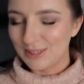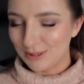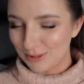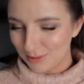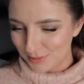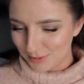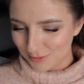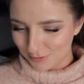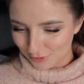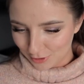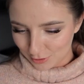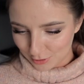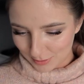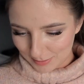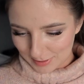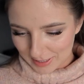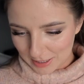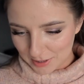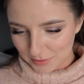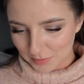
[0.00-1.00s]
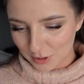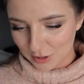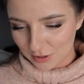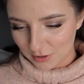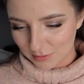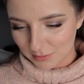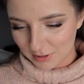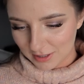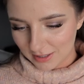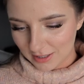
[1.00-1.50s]
że o tobie mówisz, napisałaś mi ten
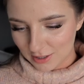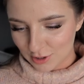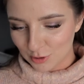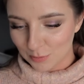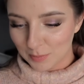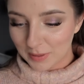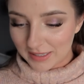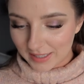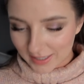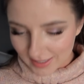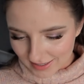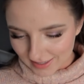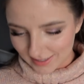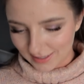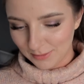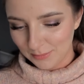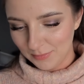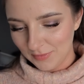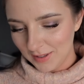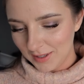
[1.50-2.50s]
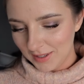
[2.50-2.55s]
komentarz, to Patrycja.